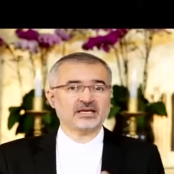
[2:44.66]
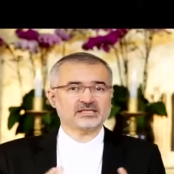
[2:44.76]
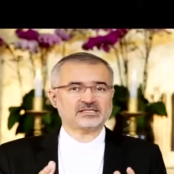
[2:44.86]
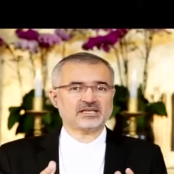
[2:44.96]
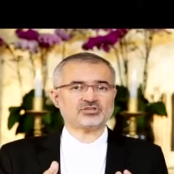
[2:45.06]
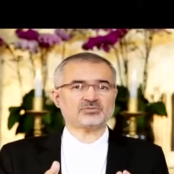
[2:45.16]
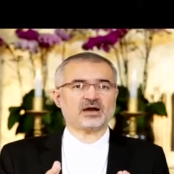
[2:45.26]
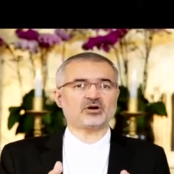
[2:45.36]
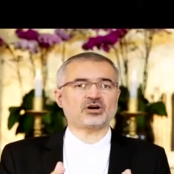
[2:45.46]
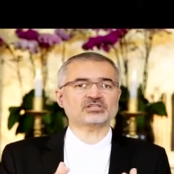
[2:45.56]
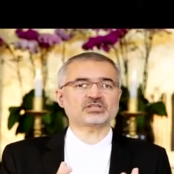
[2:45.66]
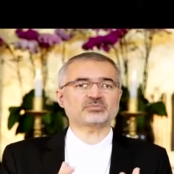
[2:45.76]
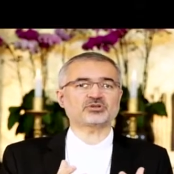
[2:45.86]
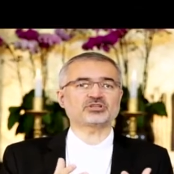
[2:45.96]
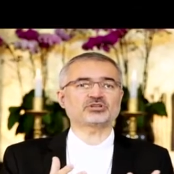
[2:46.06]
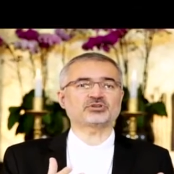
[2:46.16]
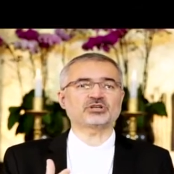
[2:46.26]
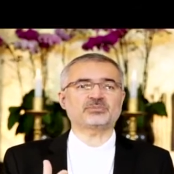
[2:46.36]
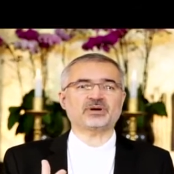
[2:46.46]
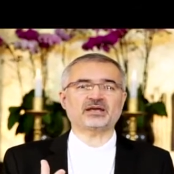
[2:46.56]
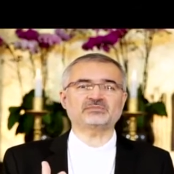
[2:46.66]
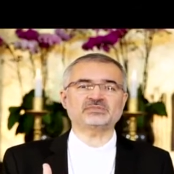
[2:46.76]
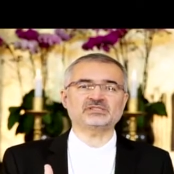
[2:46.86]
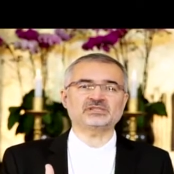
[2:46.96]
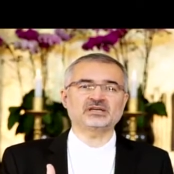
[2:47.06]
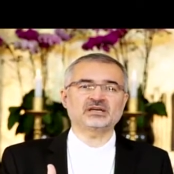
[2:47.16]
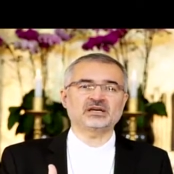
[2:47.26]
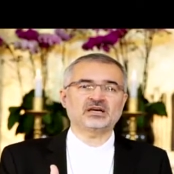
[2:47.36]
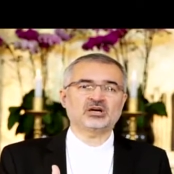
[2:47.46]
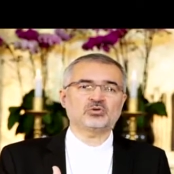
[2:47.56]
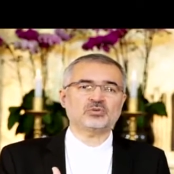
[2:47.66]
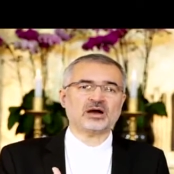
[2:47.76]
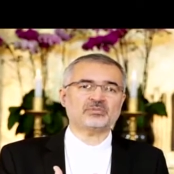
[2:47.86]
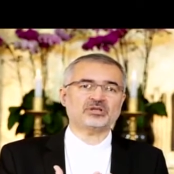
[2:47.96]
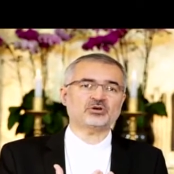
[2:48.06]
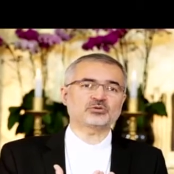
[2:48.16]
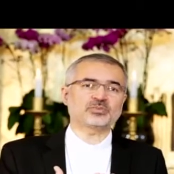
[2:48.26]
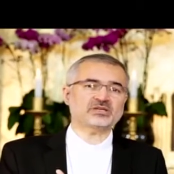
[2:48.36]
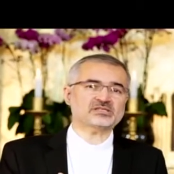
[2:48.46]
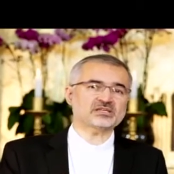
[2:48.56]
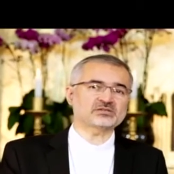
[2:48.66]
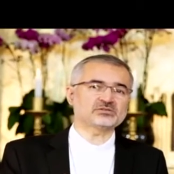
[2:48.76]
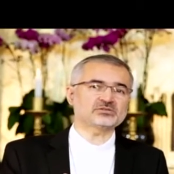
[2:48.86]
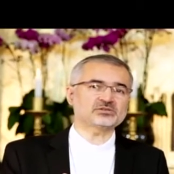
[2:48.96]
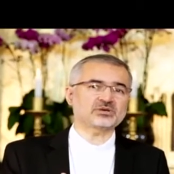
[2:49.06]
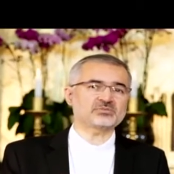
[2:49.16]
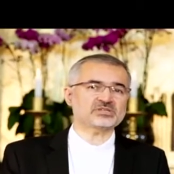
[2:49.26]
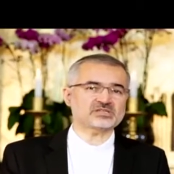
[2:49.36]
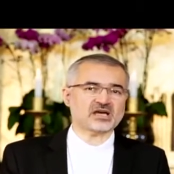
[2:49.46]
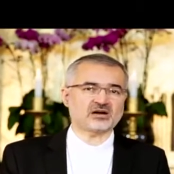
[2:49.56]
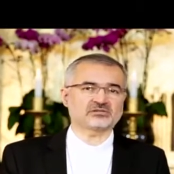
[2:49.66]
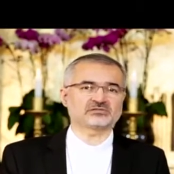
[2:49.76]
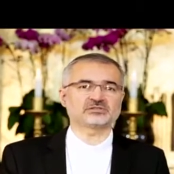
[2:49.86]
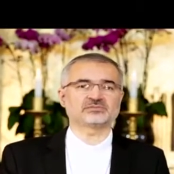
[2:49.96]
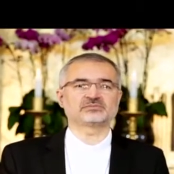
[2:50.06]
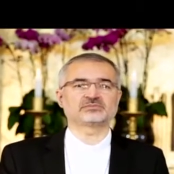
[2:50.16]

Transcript: Sede uma rocha protetora para mim, um abrigo bem seguro que me salve.